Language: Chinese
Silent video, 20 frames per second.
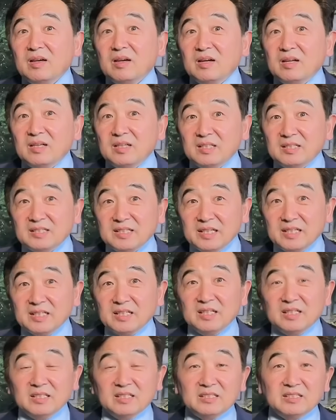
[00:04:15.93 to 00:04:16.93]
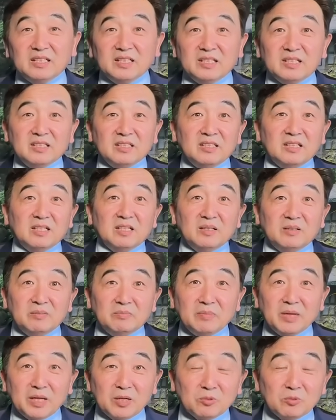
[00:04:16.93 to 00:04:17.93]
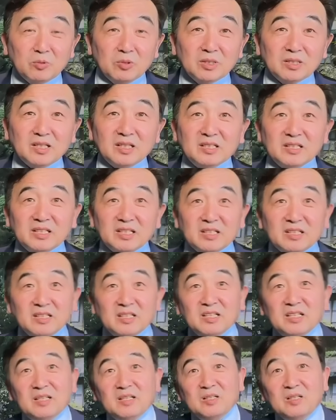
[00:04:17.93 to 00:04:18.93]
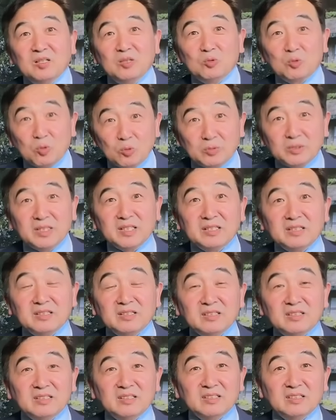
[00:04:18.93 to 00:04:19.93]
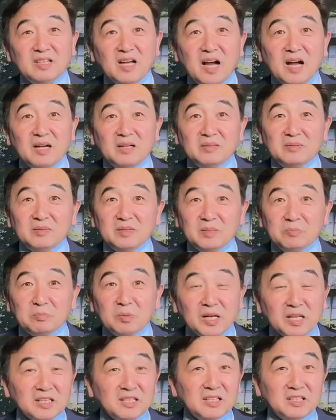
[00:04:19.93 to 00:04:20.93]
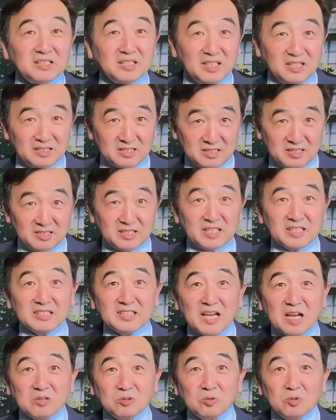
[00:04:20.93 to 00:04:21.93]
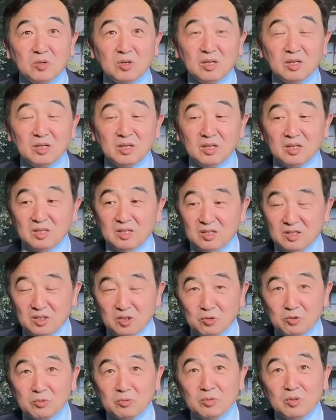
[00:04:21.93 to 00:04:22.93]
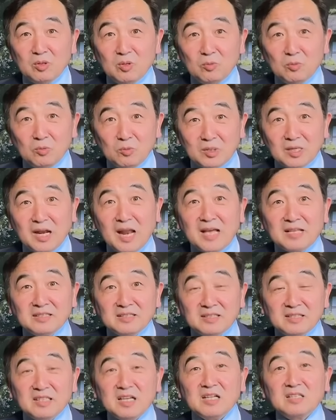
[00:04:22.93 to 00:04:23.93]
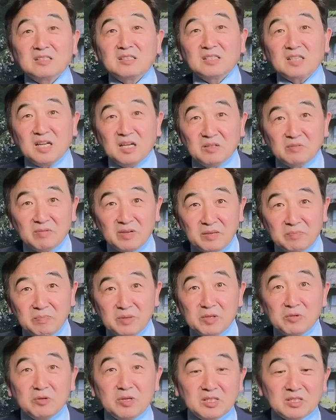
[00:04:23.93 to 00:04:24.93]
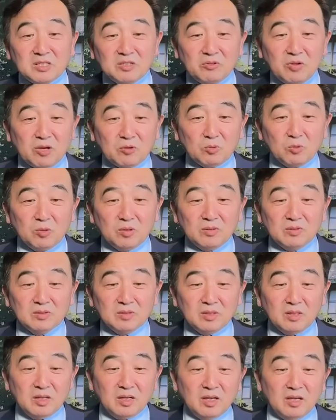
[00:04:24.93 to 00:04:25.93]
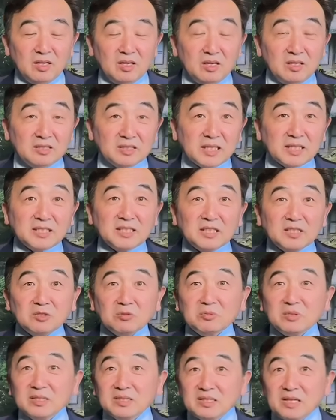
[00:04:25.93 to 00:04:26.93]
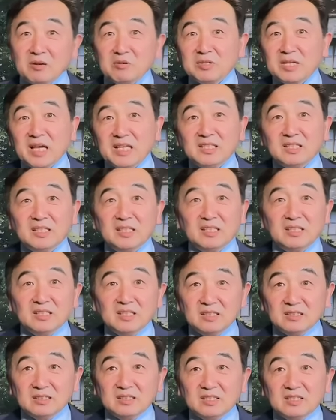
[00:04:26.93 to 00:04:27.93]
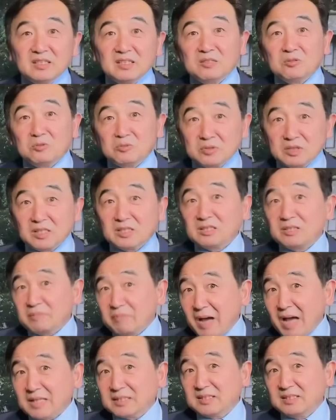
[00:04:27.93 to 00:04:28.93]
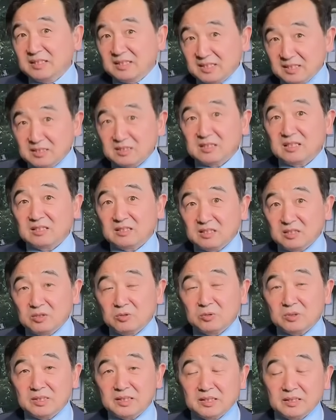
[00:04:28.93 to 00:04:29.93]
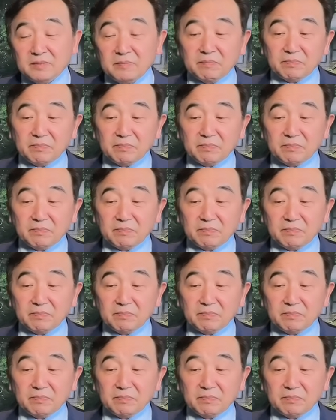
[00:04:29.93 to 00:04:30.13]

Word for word: 而这个这个美国的这个呃国务卿啊布林肯也直接讲说俄乌克兰将成为北约成员国，而这些东西在我眼睛里呢，这是一种政治把戏跟政治游戏，